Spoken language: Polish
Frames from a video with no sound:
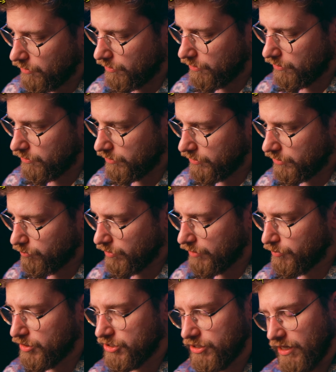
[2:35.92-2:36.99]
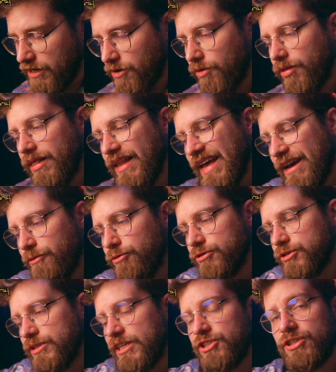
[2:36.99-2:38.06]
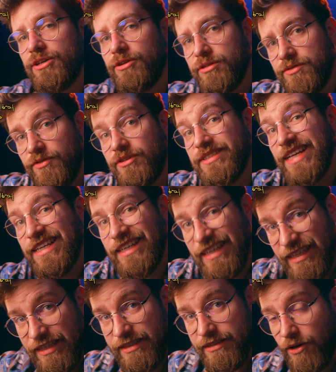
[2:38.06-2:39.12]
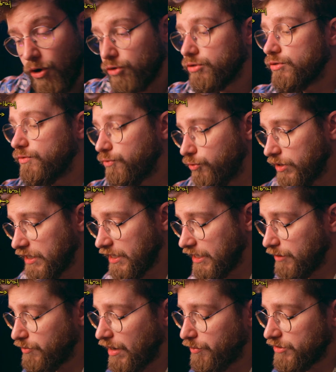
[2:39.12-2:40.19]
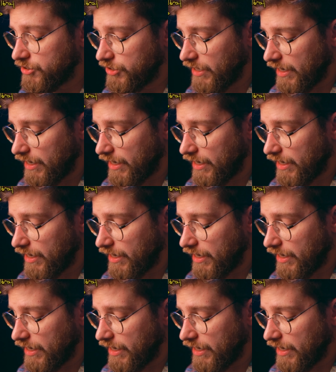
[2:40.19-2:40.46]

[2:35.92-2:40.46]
o, i to ma być tak, odległość naszych rozwiązań x od dwójki ma być